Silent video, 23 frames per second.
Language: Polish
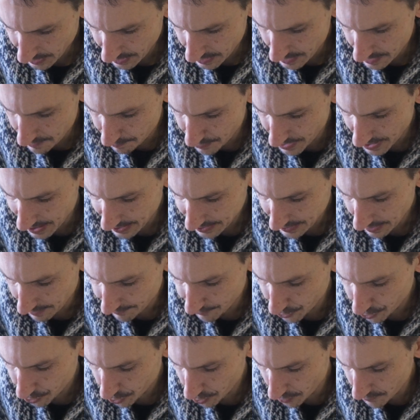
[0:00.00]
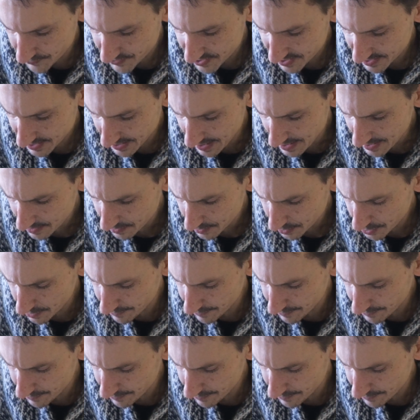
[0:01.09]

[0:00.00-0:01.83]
e, Beata Witkowska,